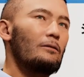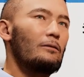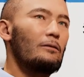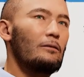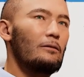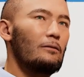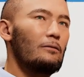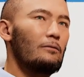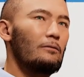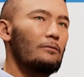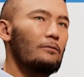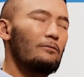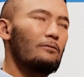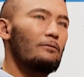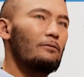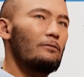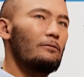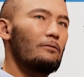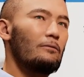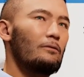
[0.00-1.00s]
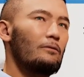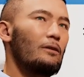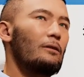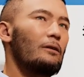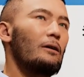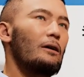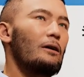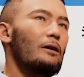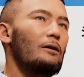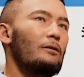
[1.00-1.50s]
えー、YouTube と
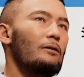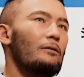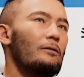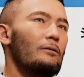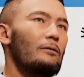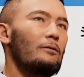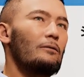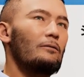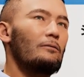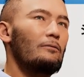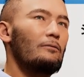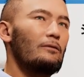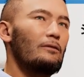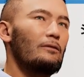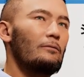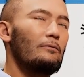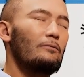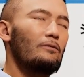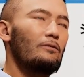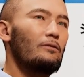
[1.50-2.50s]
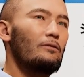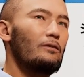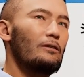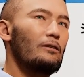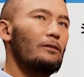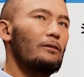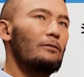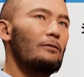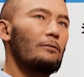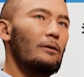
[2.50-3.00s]
か、えー、そういったもの
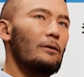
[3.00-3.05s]
に、